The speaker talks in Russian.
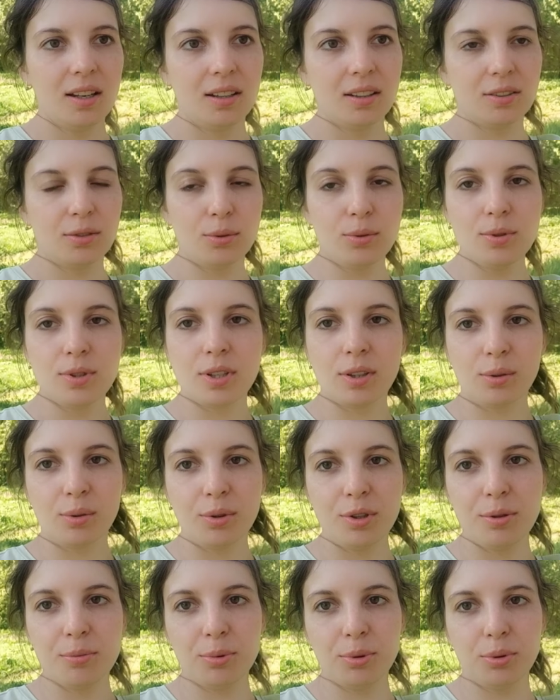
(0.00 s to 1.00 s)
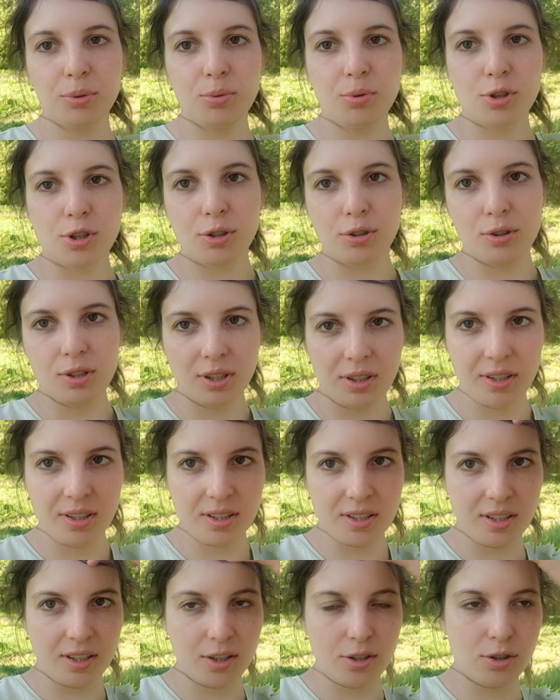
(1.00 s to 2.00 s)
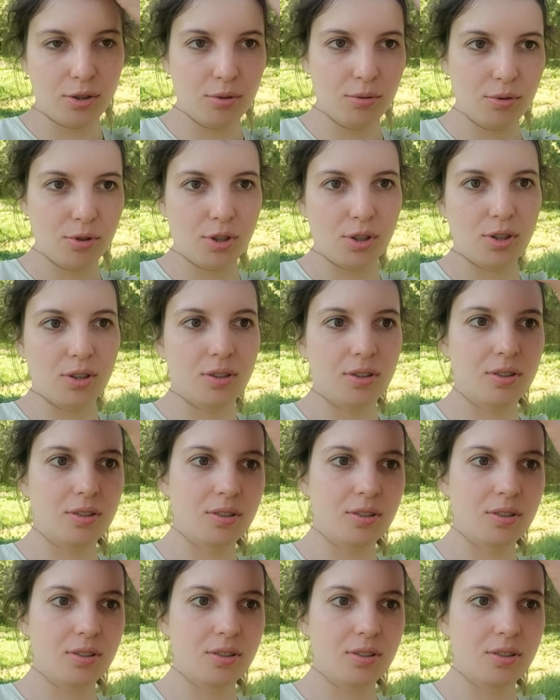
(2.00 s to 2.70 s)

Ну, зато не буду ужинать однозначно уже.